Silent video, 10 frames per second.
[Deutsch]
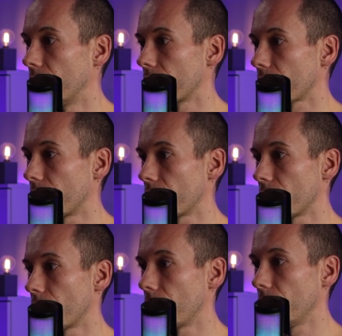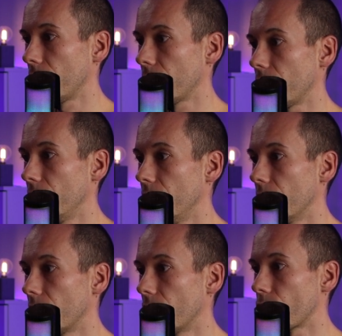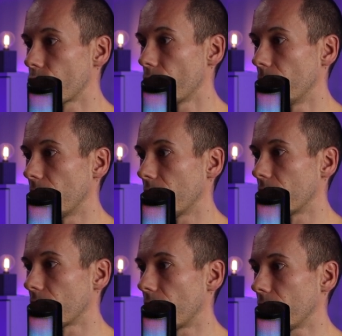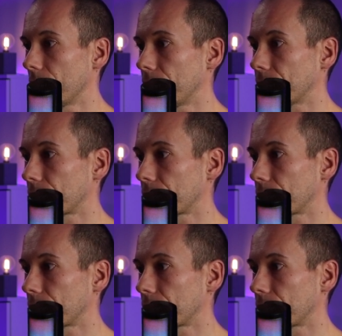Das Ganze habe ich hier auch schon mal getan.